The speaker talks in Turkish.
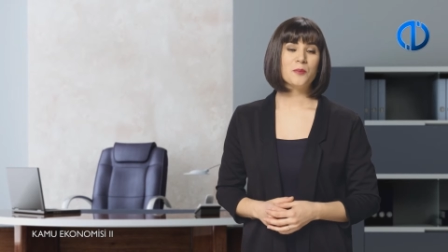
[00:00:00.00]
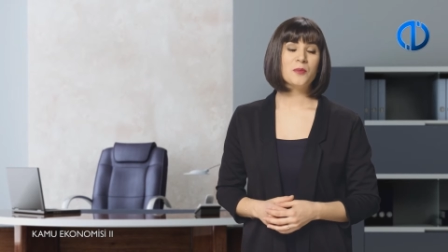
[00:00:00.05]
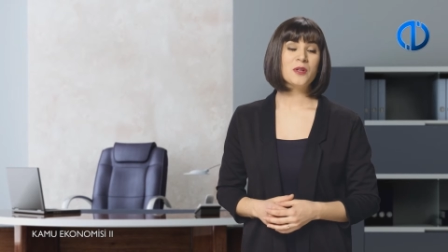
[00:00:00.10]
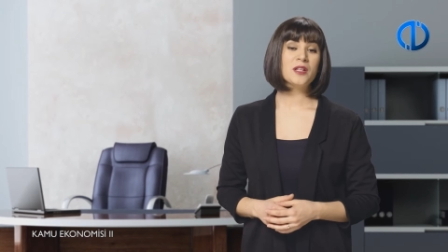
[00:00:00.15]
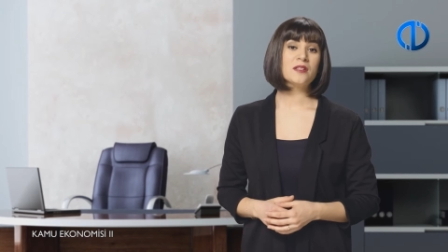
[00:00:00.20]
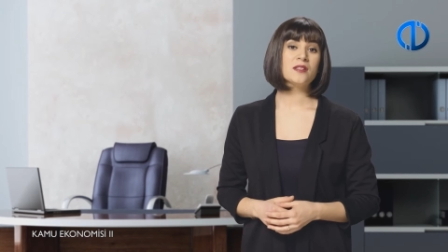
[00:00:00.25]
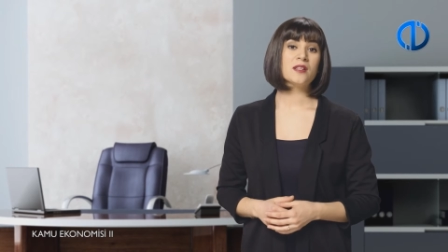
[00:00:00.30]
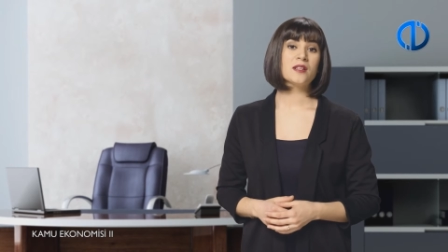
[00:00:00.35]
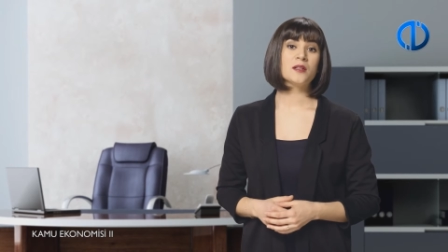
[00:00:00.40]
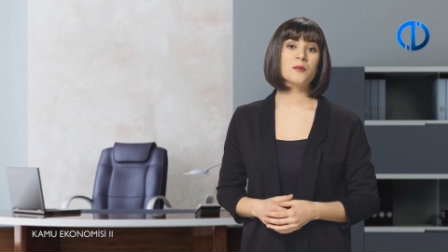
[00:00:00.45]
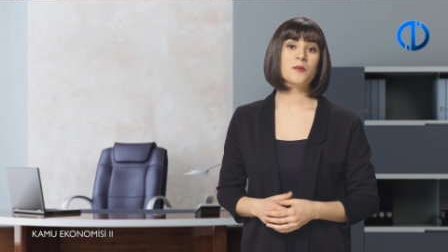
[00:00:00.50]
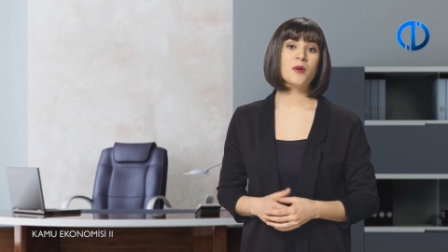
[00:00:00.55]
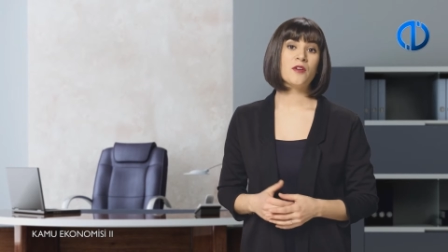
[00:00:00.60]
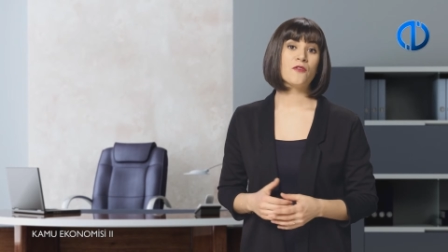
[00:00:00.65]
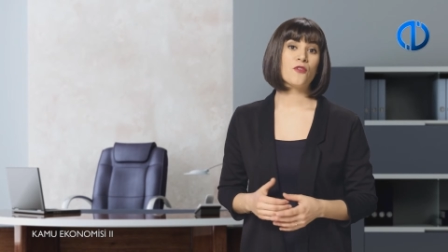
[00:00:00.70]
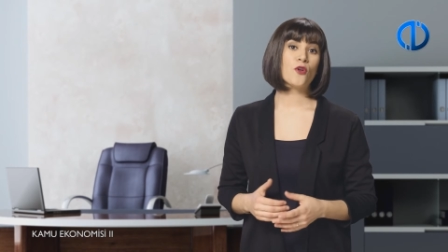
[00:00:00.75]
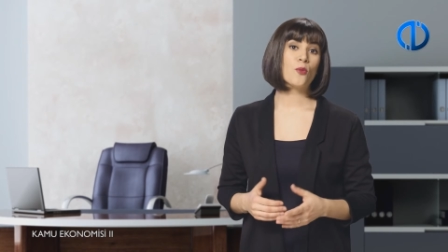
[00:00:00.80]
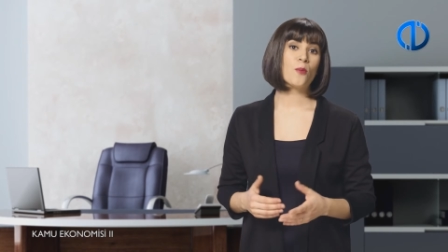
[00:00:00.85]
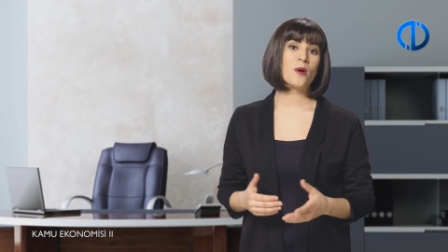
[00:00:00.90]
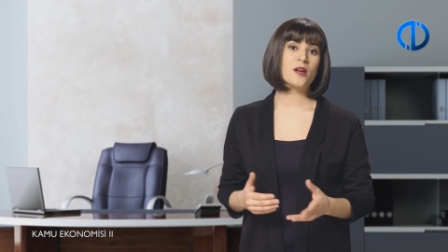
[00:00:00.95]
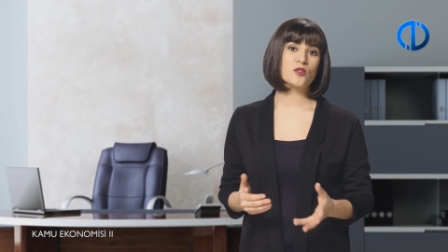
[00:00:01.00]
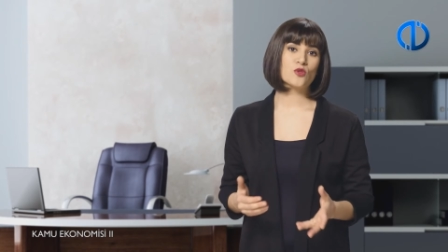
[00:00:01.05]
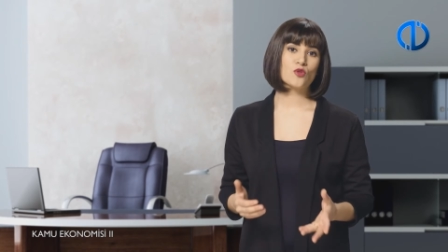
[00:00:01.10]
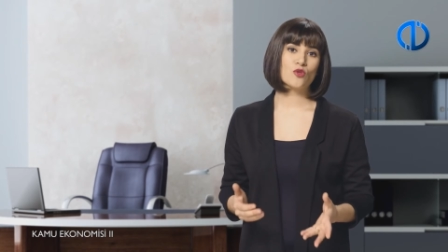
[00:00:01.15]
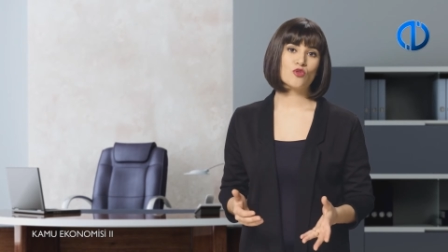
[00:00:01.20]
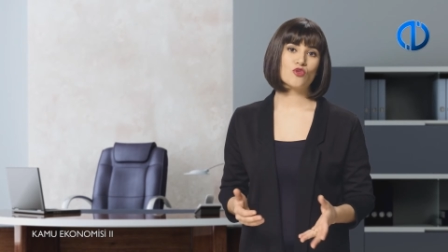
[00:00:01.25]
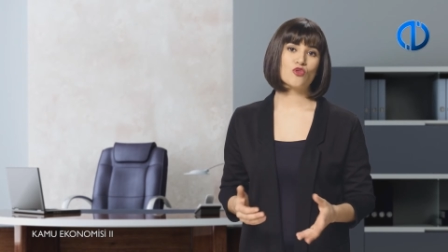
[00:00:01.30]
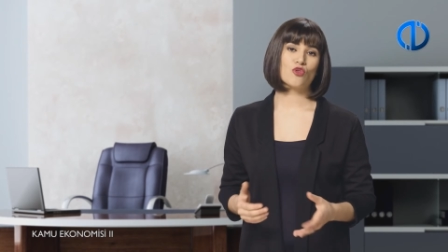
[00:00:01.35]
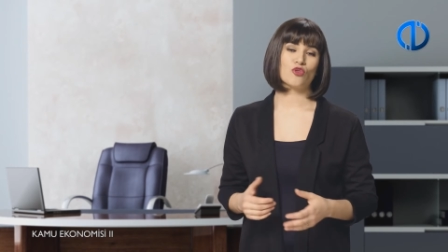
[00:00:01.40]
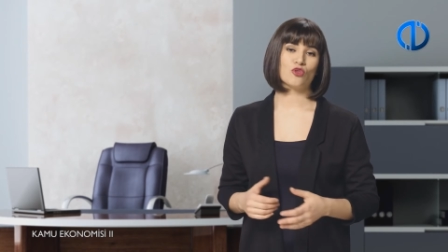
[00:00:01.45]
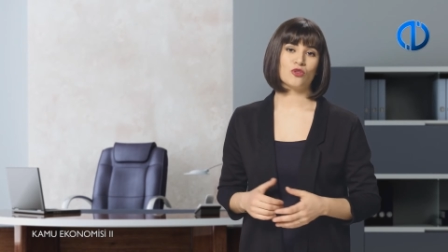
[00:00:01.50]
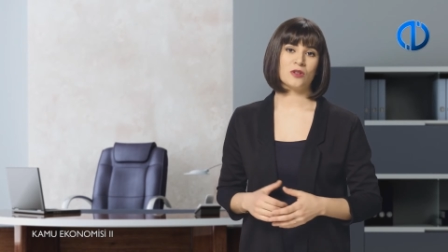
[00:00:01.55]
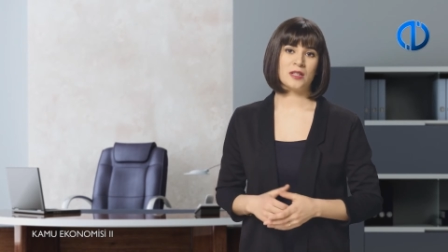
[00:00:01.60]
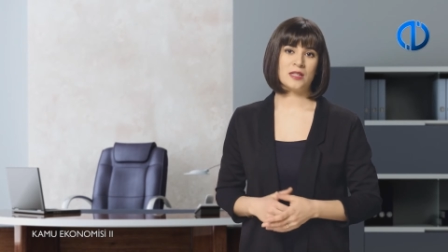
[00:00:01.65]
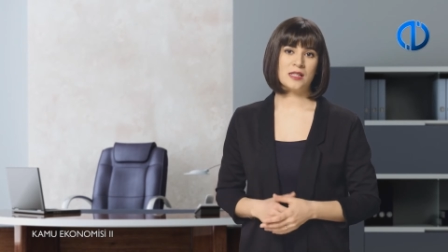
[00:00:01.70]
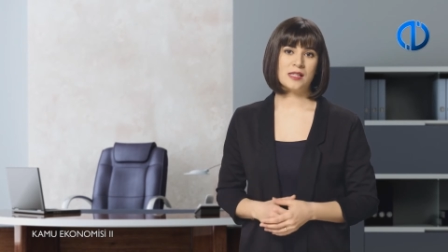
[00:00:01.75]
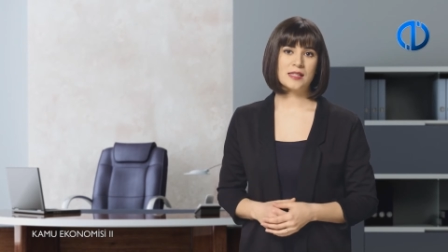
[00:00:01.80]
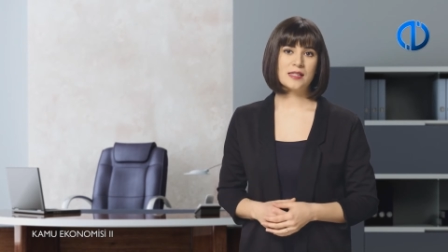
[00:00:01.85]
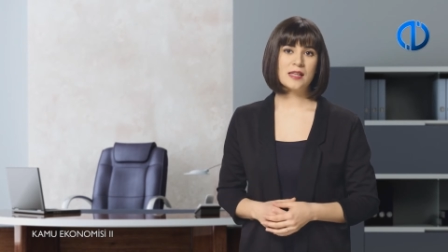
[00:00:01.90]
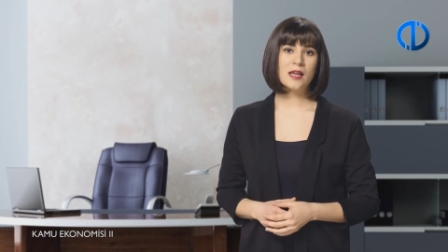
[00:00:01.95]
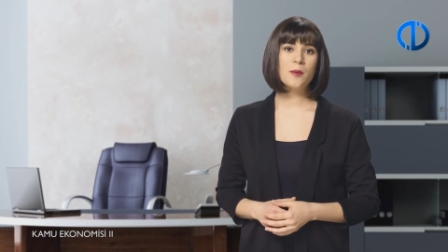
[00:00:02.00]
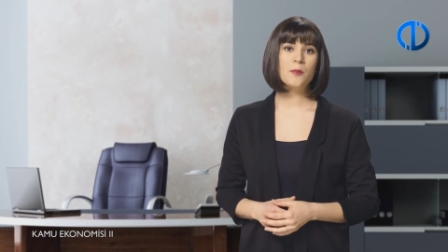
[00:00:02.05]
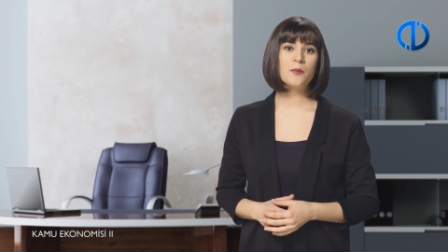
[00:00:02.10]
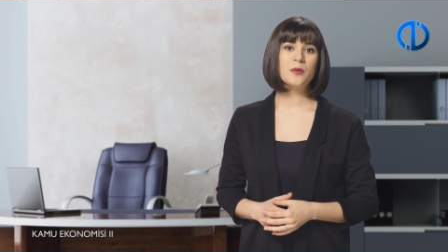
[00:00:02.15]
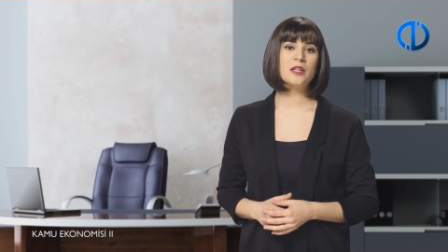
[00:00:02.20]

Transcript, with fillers: Bir takım enformasyon sorunları ise